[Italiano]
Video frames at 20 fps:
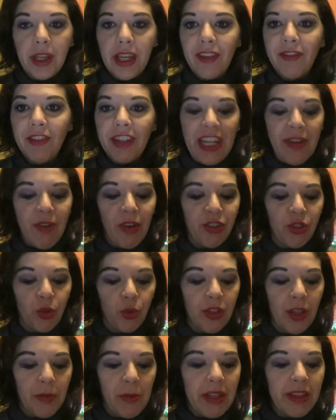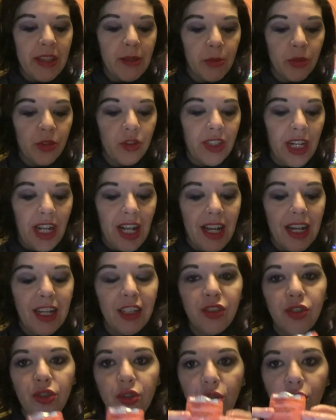che vi devo assolutamente mostrare
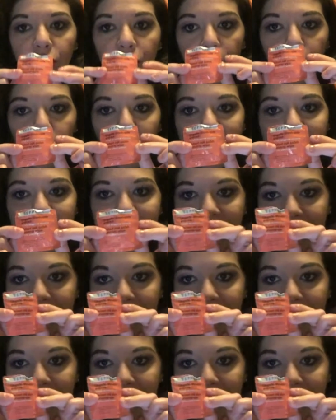sono queste